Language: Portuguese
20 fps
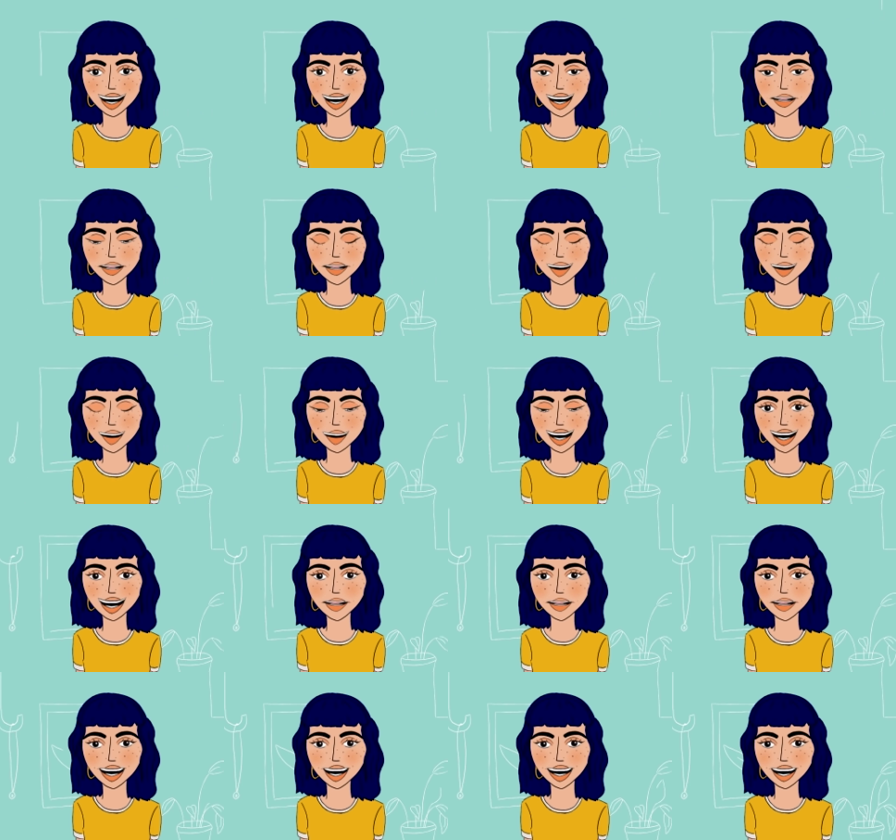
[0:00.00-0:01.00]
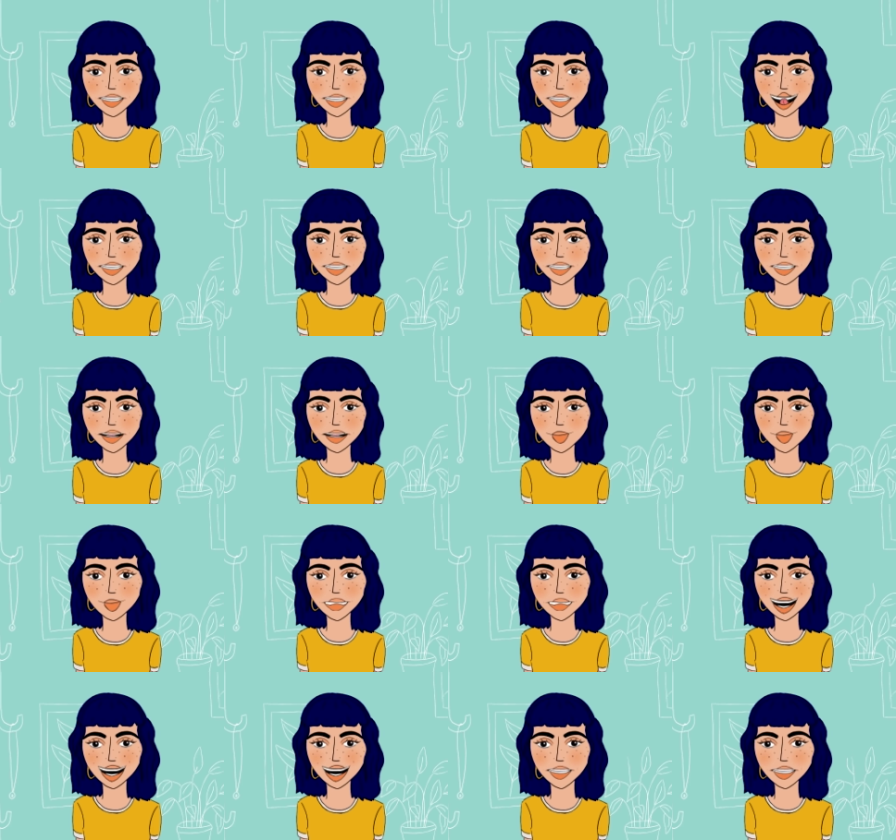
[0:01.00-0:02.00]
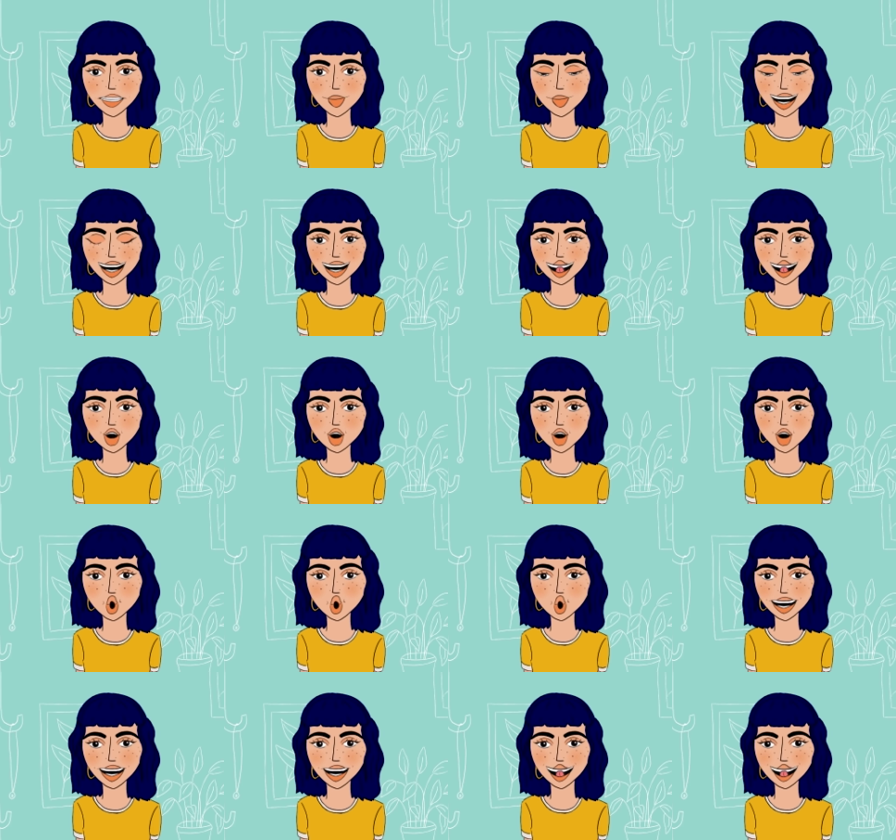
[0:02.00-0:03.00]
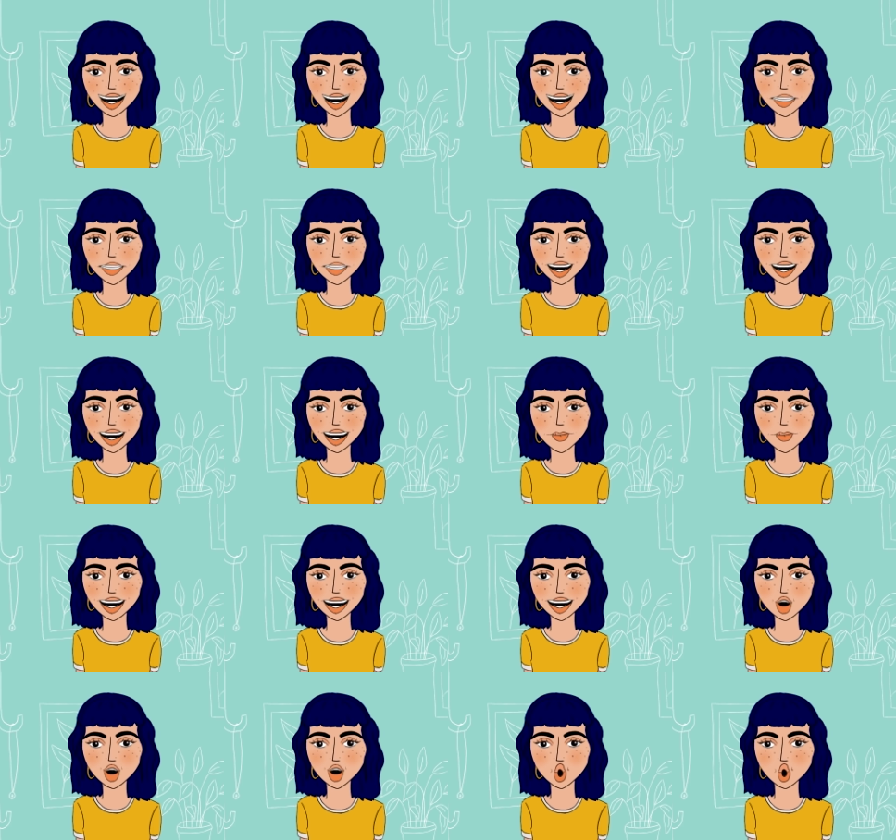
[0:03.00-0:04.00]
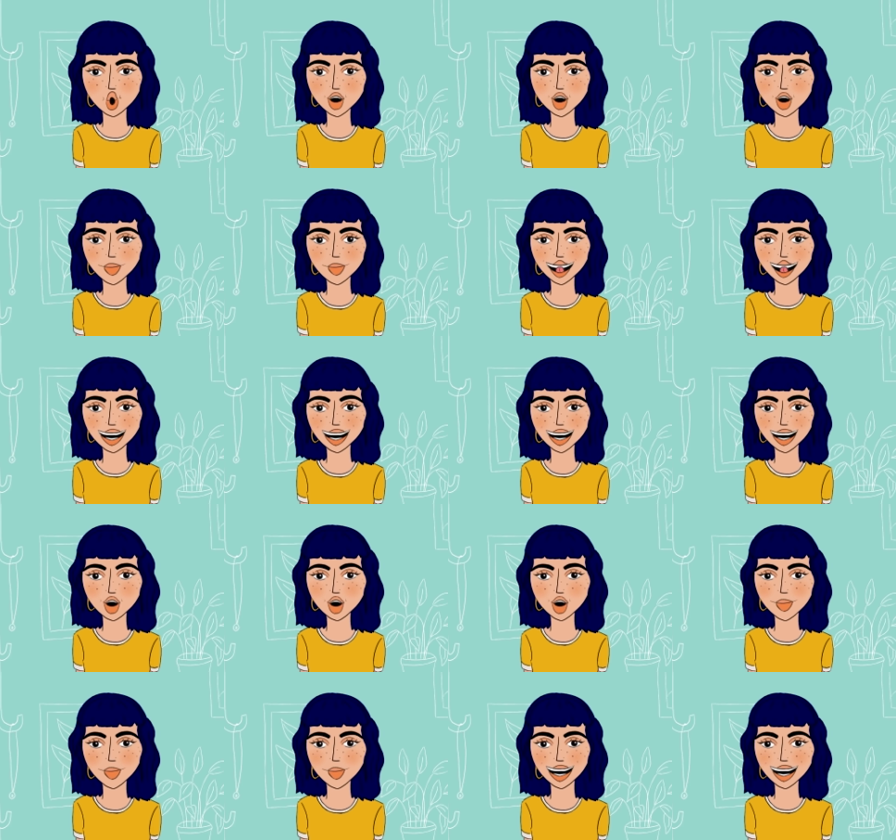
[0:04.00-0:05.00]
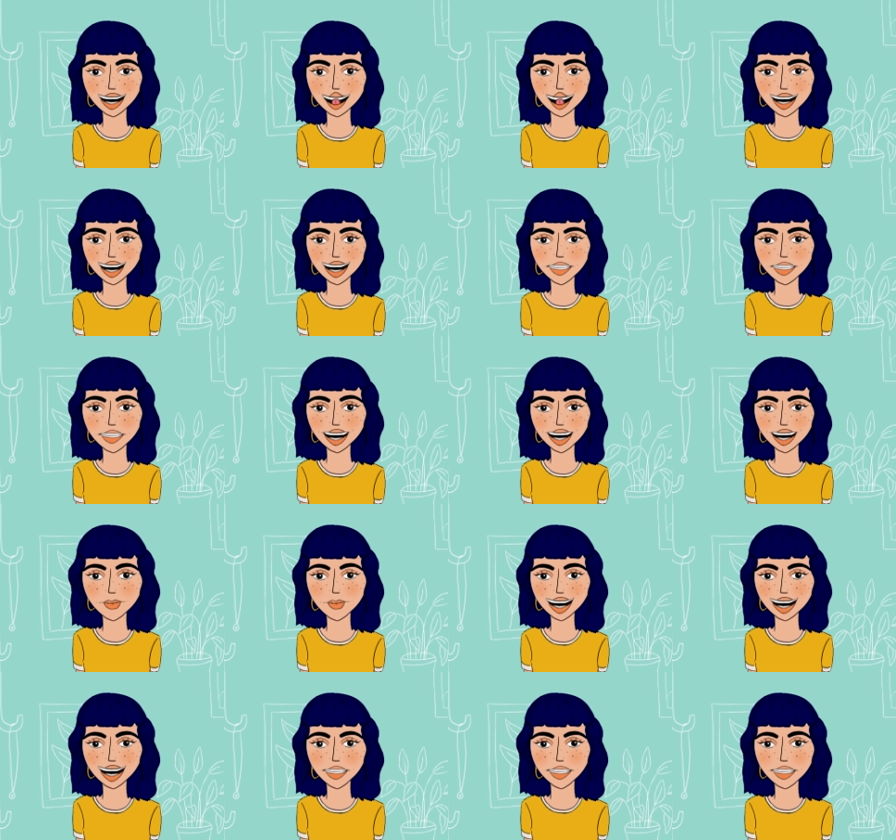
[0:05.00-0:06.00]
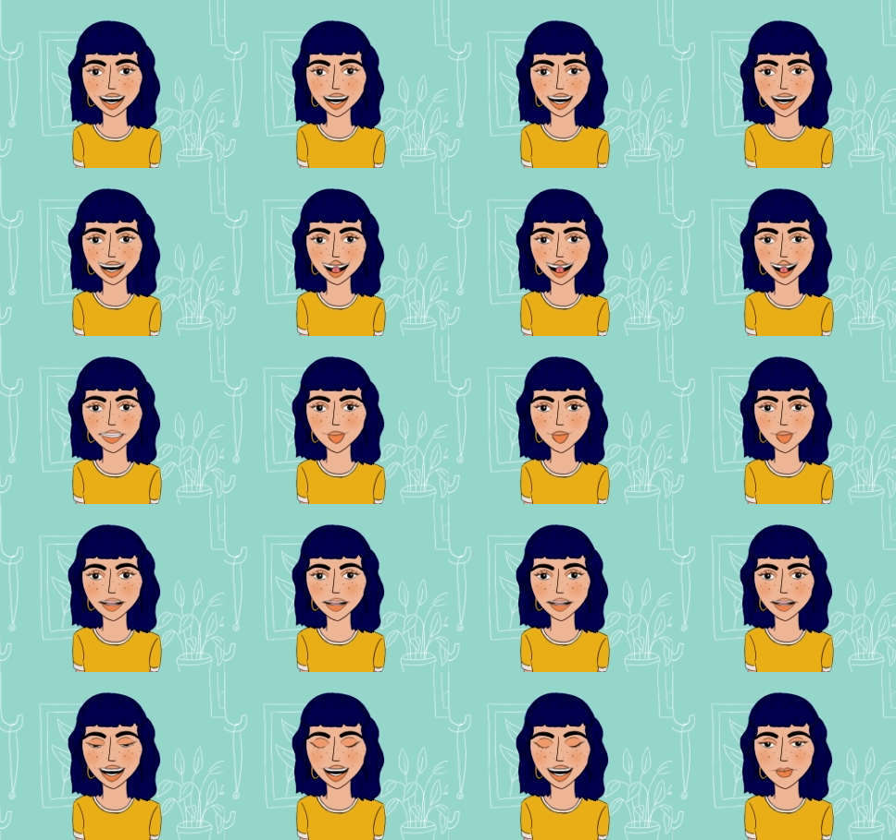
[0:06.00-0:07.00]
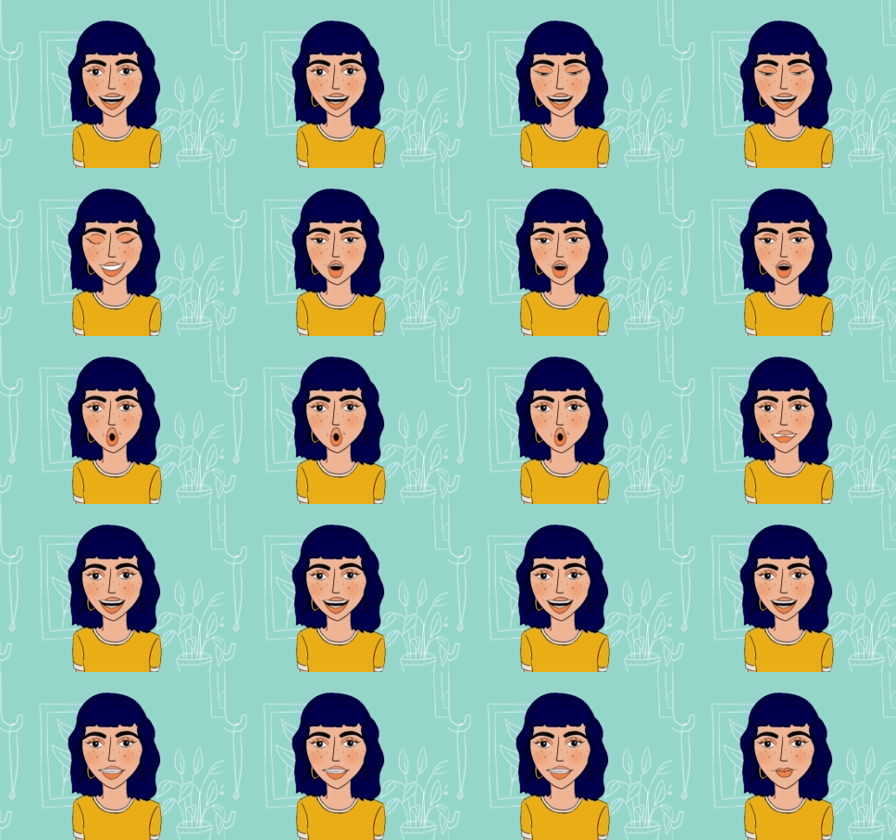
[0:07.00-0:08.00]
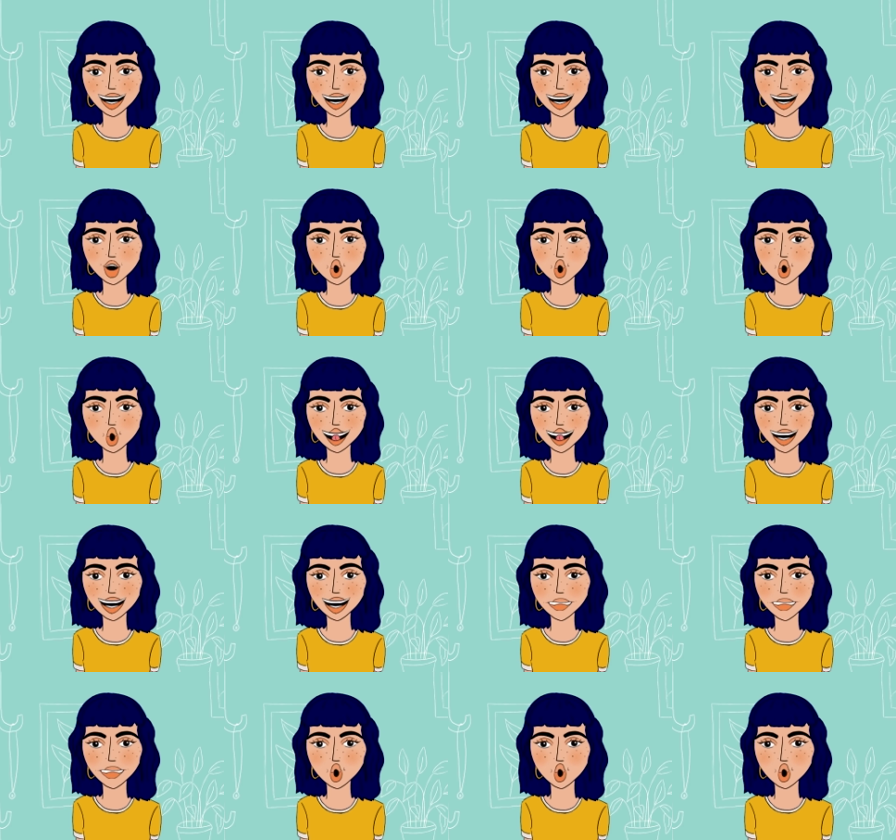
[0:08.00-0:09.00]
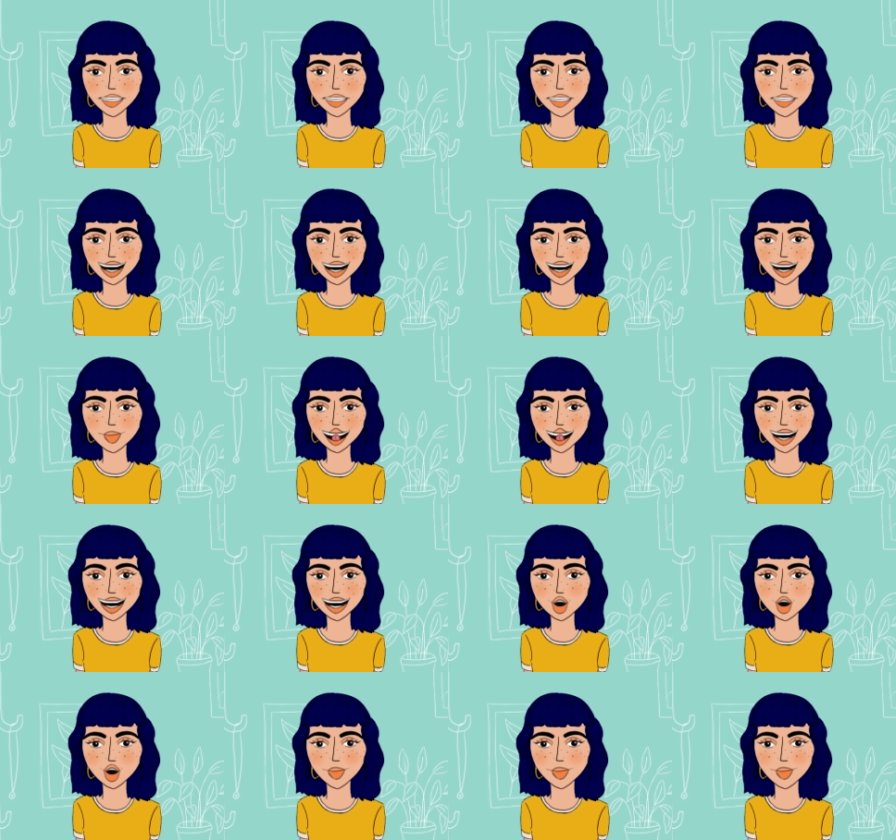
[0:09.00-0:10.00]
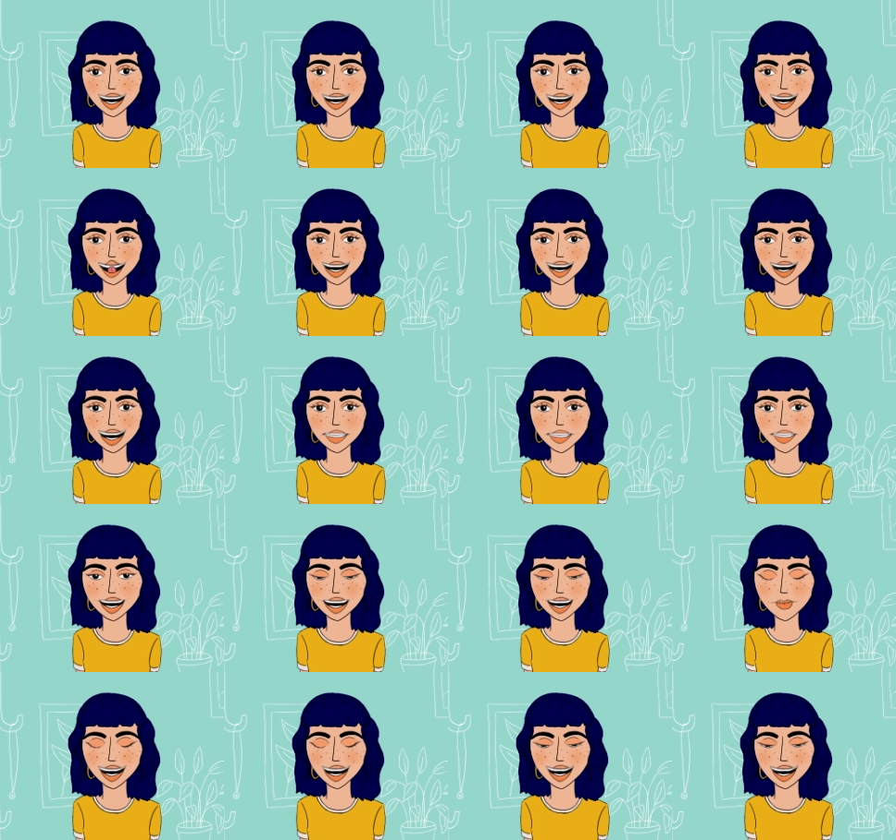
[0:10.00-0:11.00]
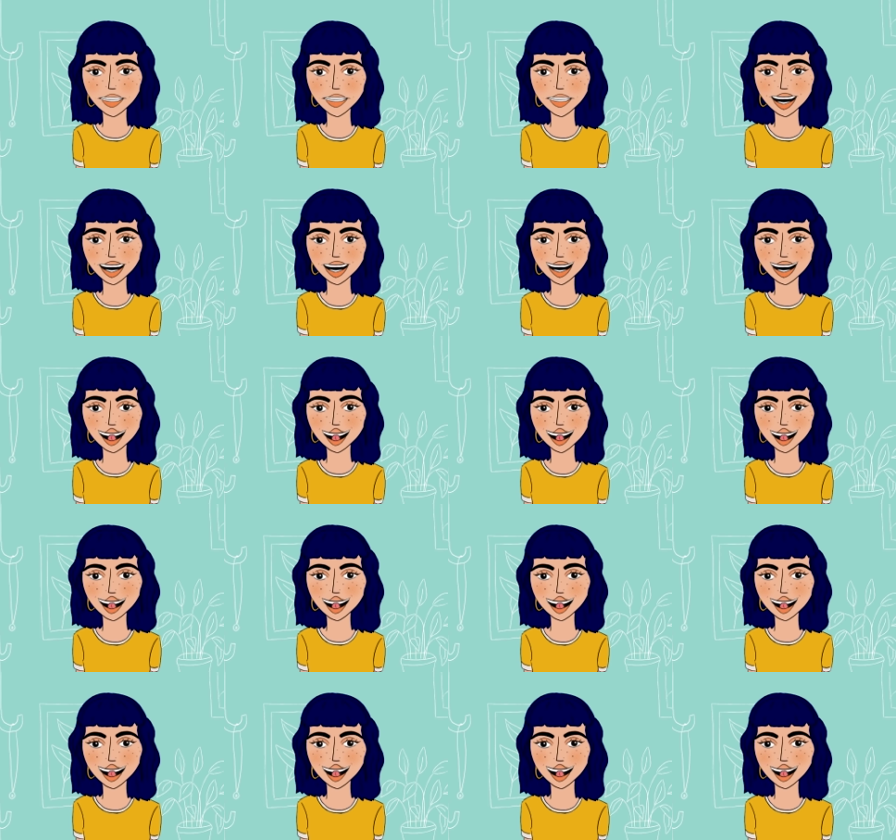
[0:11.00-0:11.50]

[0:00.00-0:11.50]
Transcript: bem-vindos a mais um episódio do podcast Qualquer Dia é Muito Tempo, episódio número 74. Neste momento vocês devem se estar a perguntar como é que estás, Bárbara? E eu não sei bem como responder,